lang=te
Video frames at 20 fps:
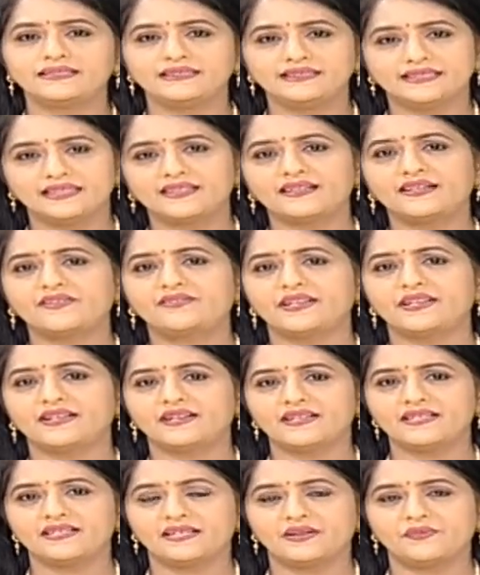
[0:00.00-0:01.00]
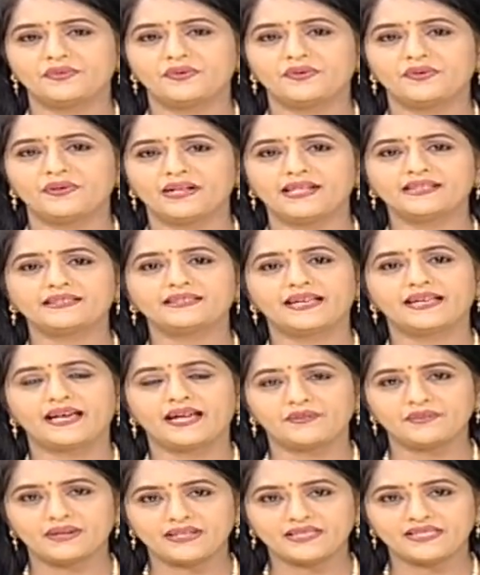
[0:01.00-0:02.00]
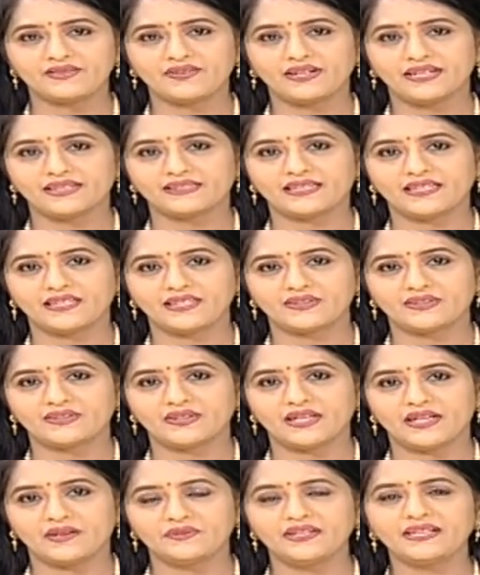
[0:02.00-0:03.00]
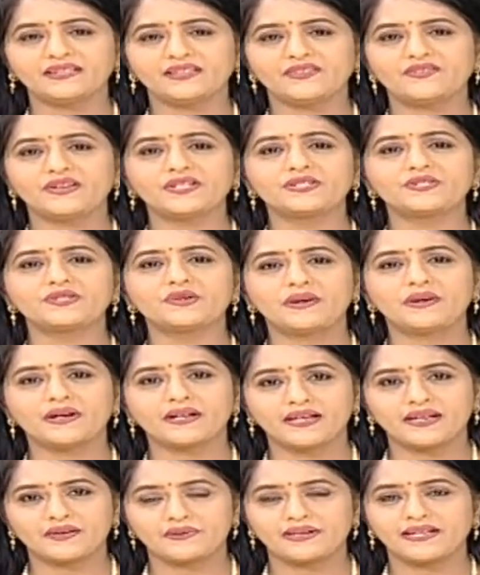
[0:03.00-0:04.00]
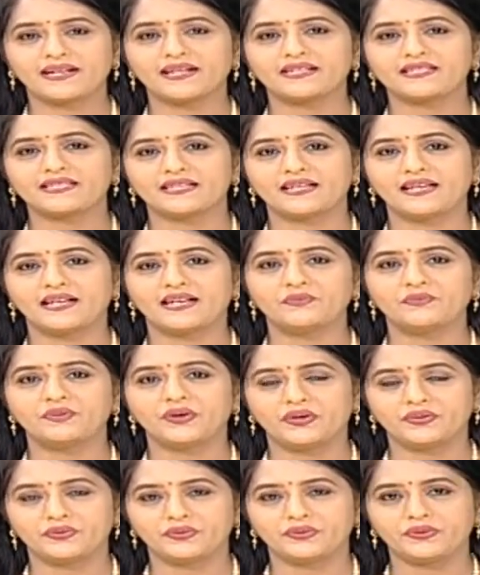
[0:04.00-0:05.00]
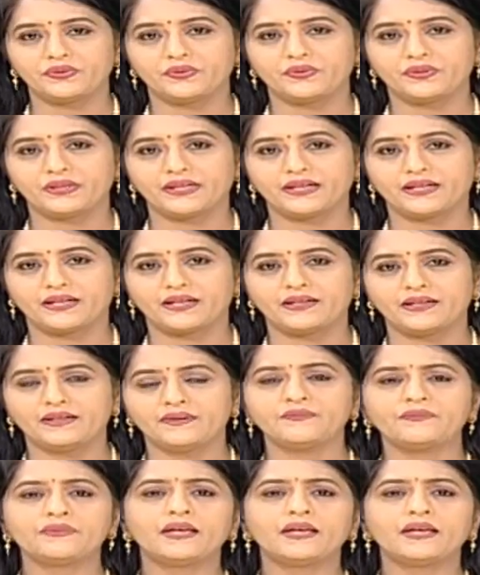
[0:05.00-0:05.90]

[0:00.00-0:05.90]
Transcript: జనరల్ వీక్నెస్ ఏమో లేకపోతే డయాబెటీస్ వల్ల తలెత్తుతున్నాయేమో లేకపోతే వయసుతో పాటు కనపడే లక్షణాలేమో అనుకుంటూ ఉంటారని